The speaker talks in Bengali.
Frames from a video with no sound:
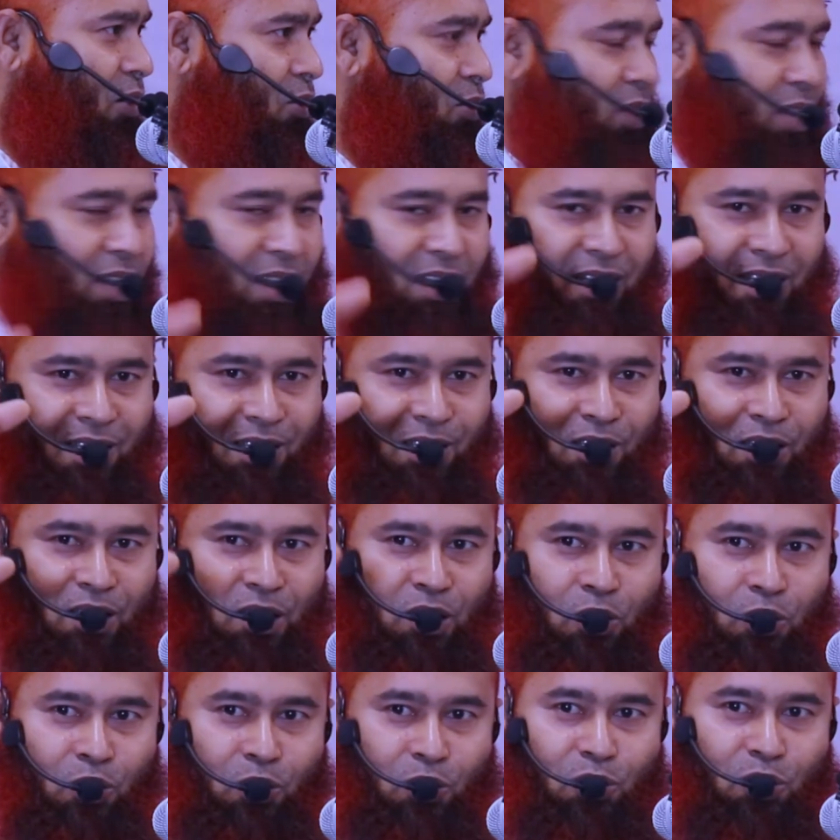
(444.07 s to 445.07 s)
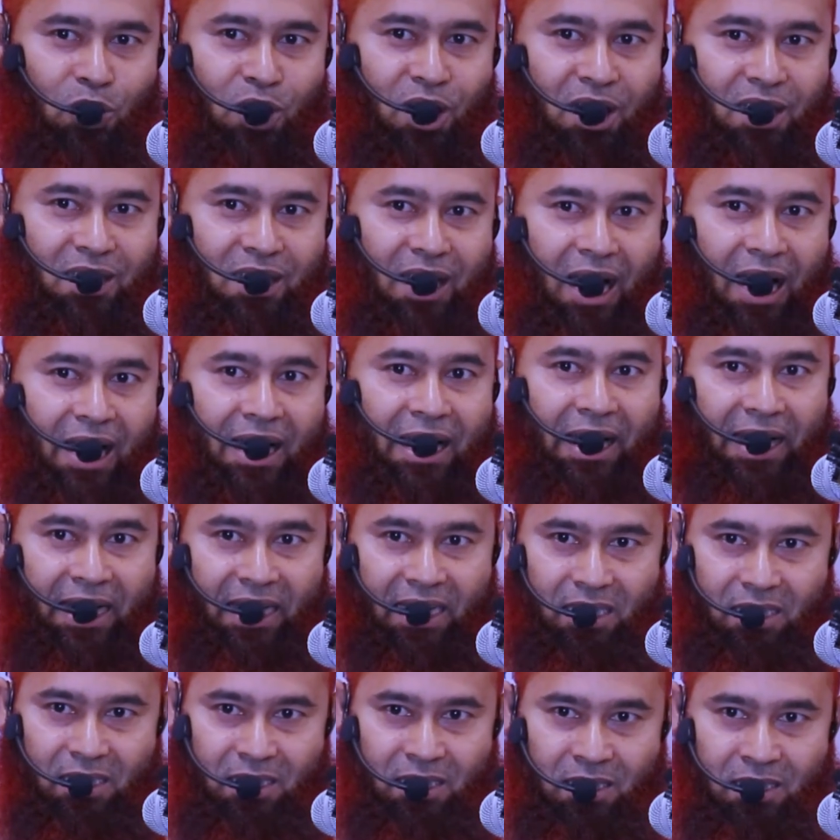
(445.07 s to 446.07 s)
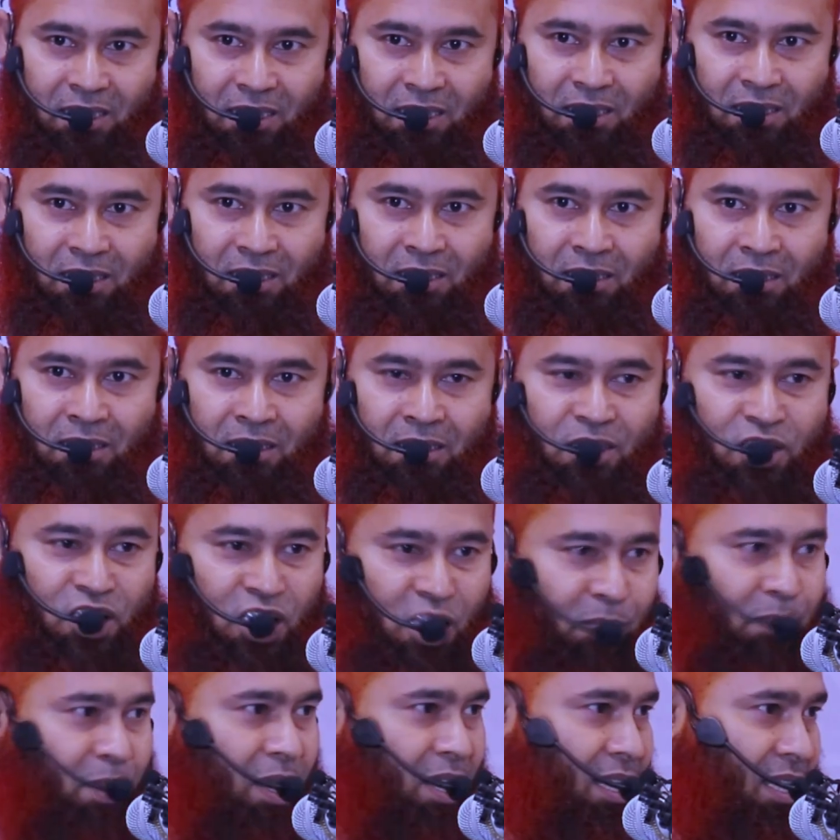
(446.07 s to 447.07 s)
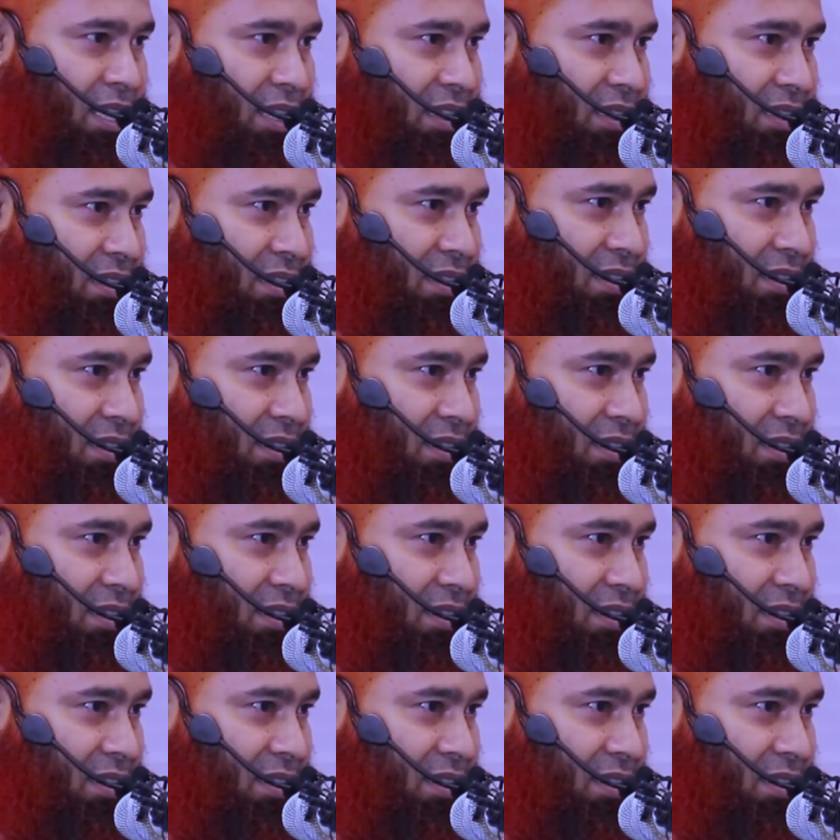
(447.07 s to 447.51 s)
আগুনের কুণ্ডলির ধারে সীমা নাই